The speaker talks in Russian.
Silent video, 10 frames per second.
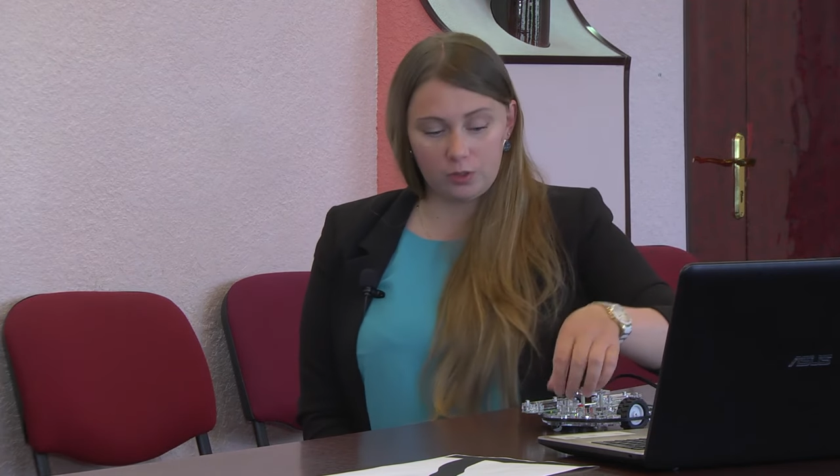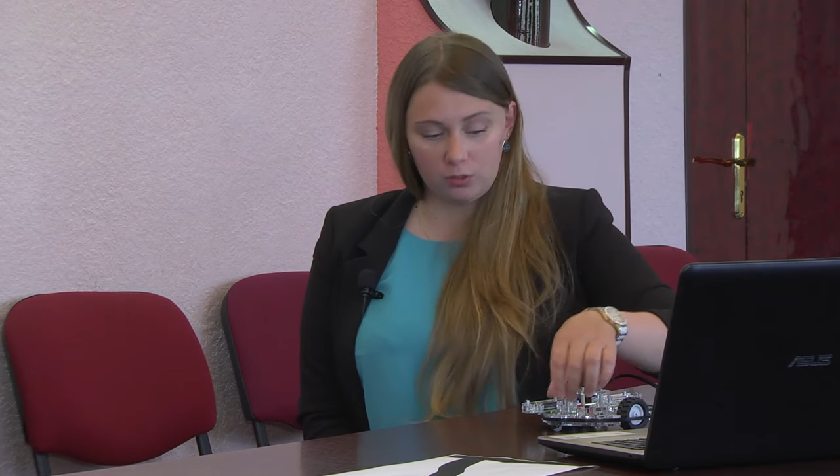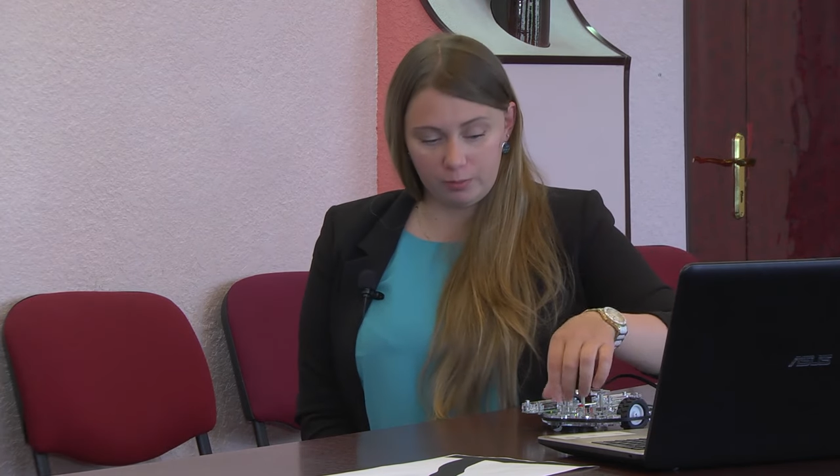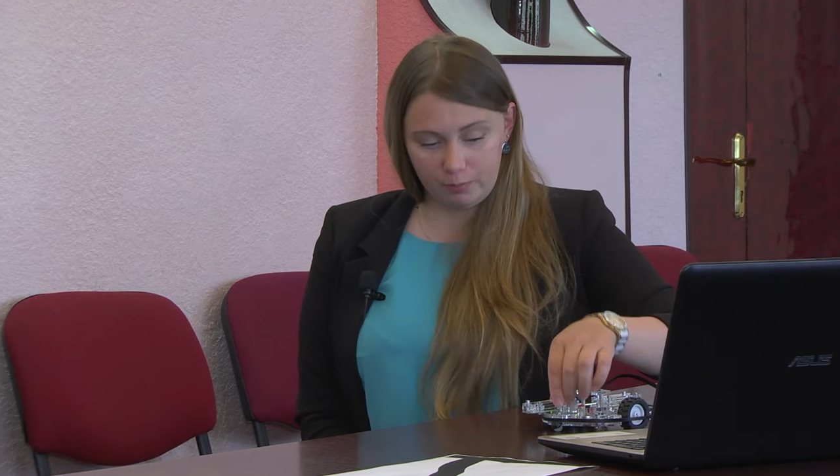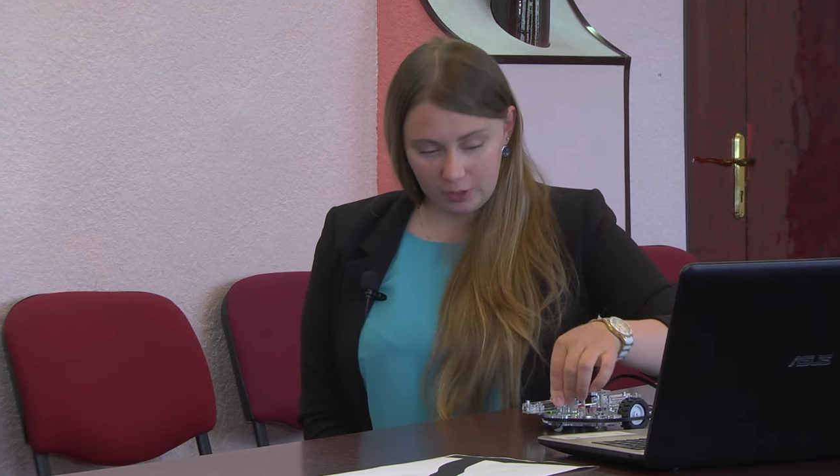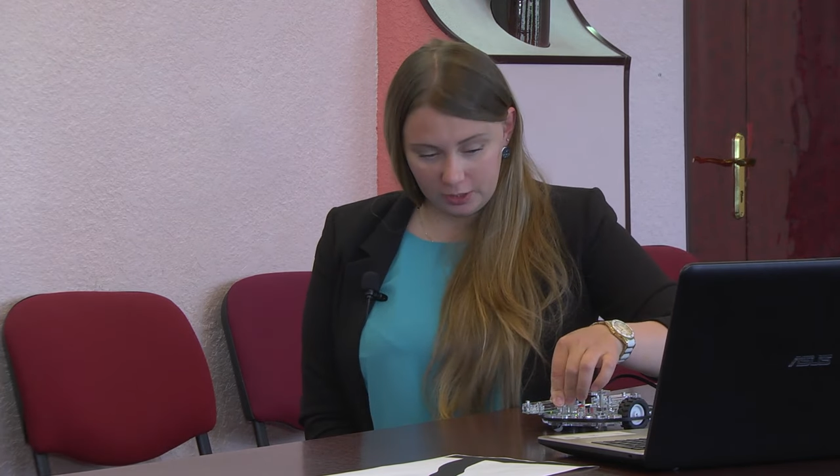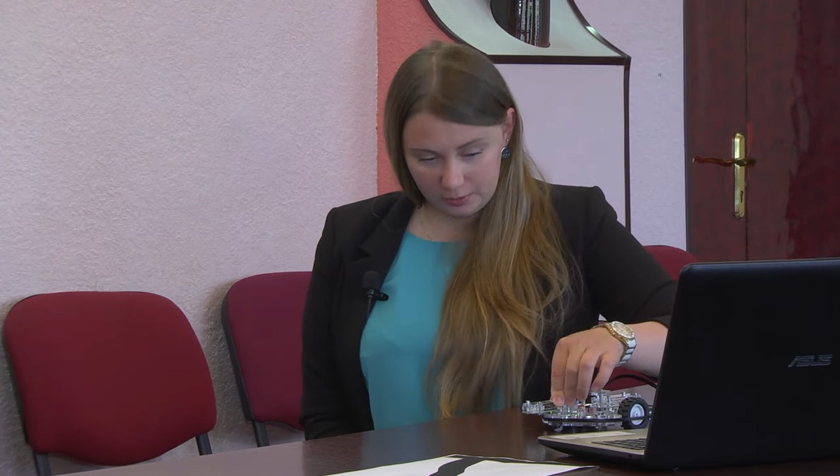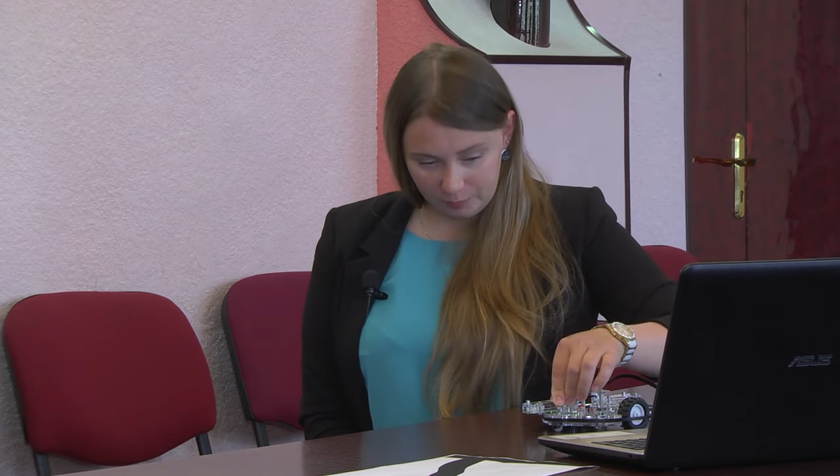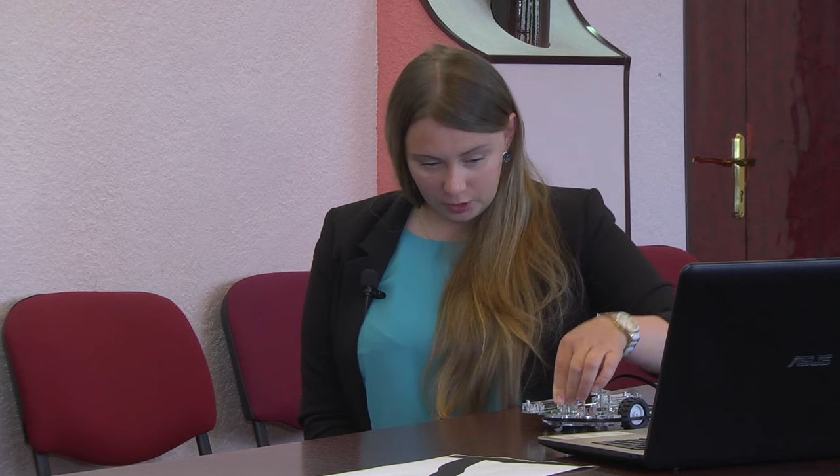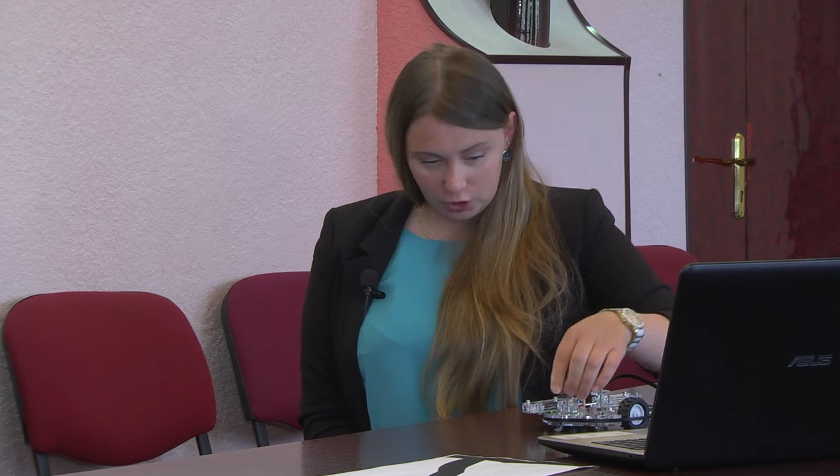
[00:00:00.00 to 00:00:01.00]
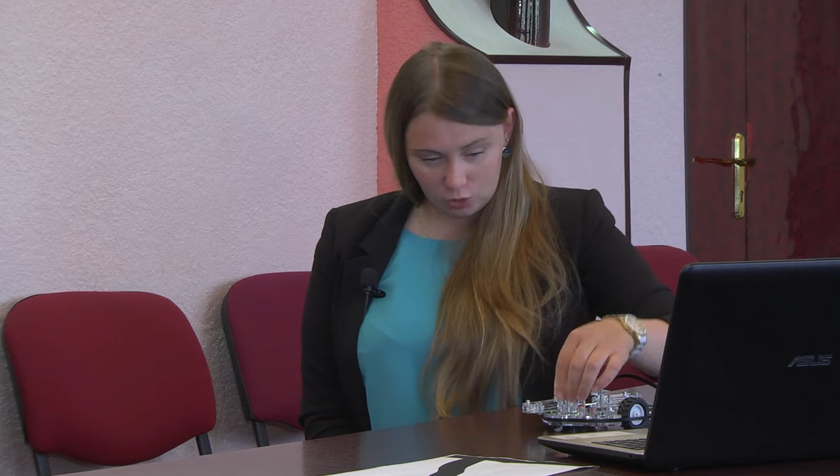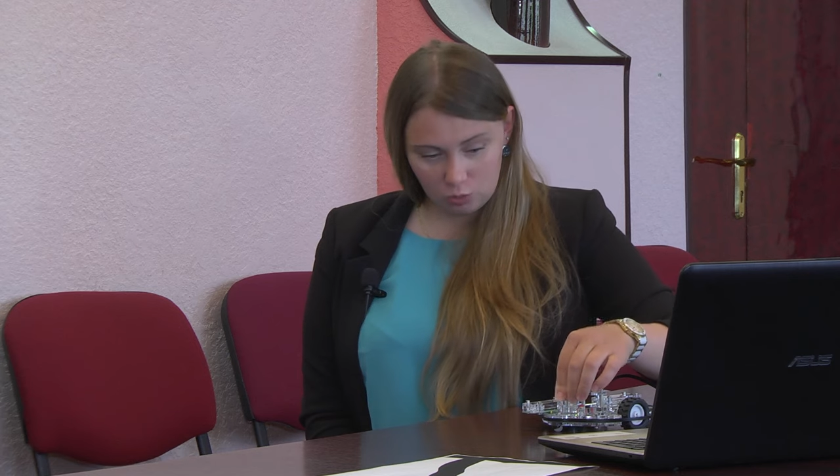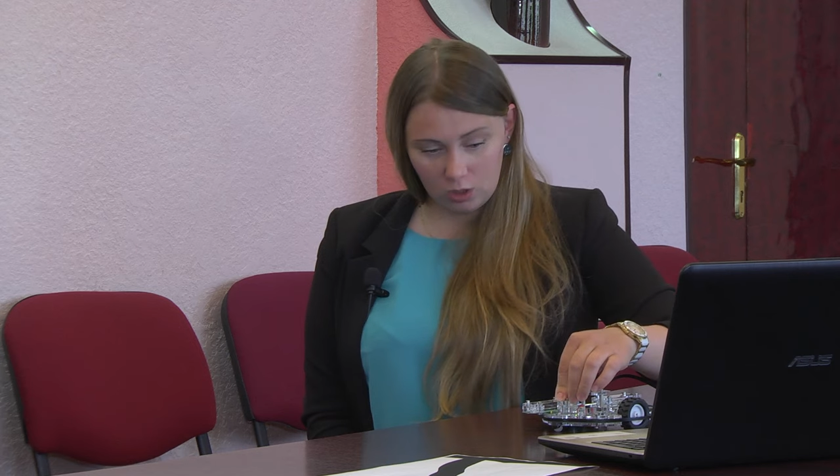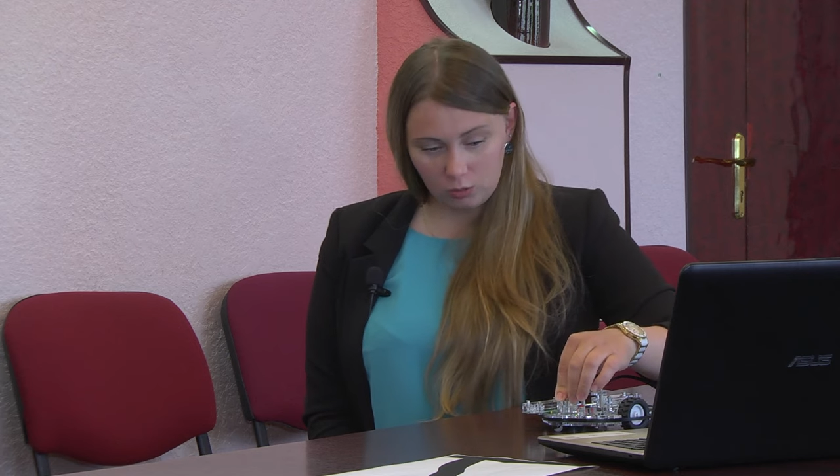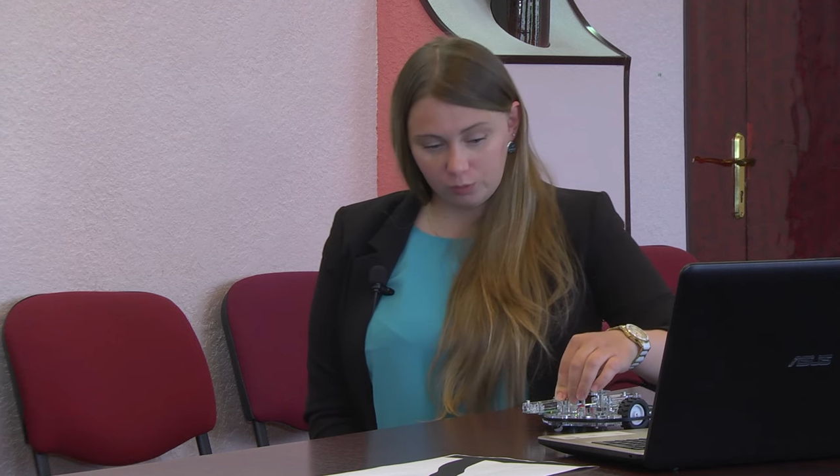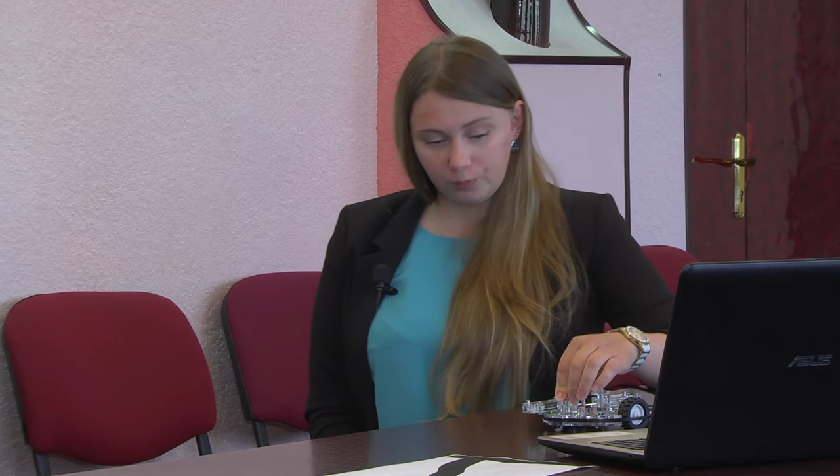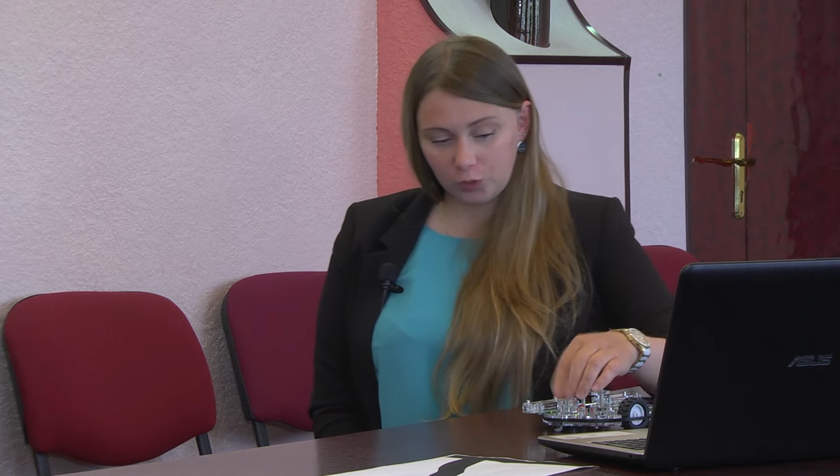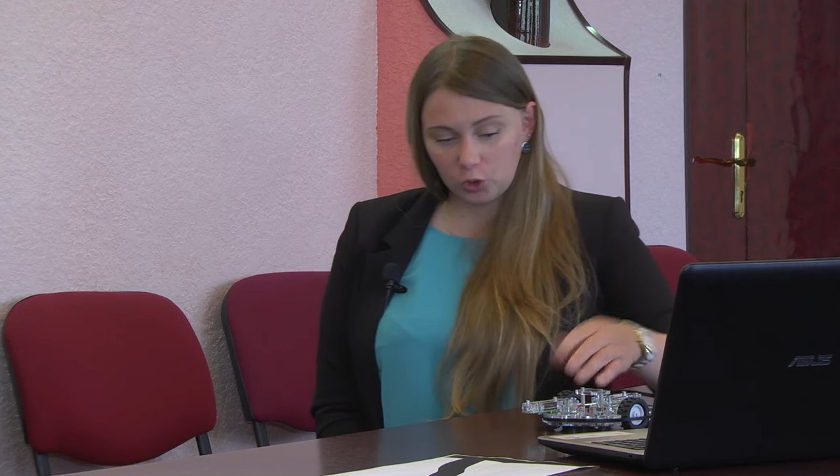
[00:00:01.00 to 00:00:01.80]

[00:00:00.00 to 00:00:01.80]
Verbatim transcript: как бы понять датчику, как он,